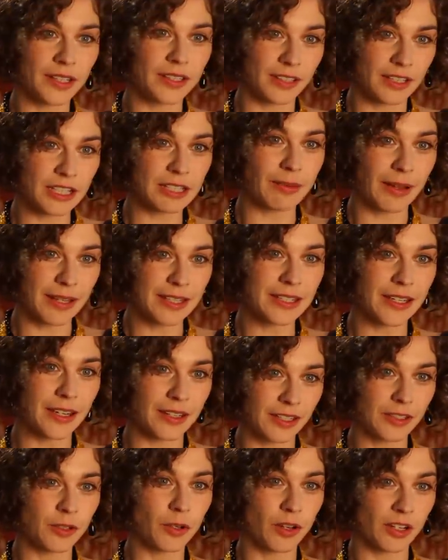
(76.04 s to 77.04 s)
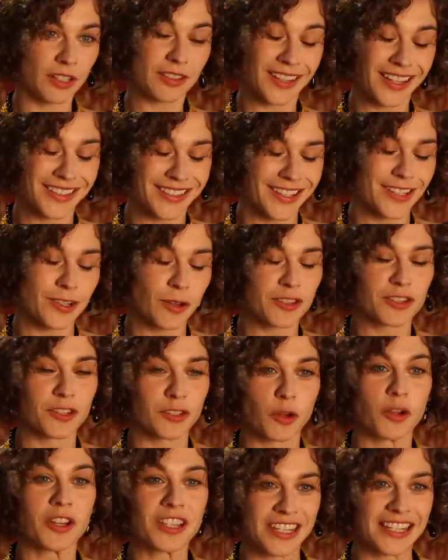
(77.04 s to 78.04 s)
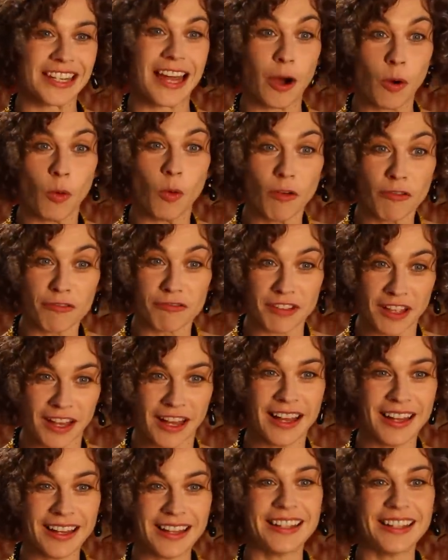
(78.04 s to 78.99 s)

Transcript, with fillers: in den 20ern. Ich höre tatsächlich 1919 auf, ja.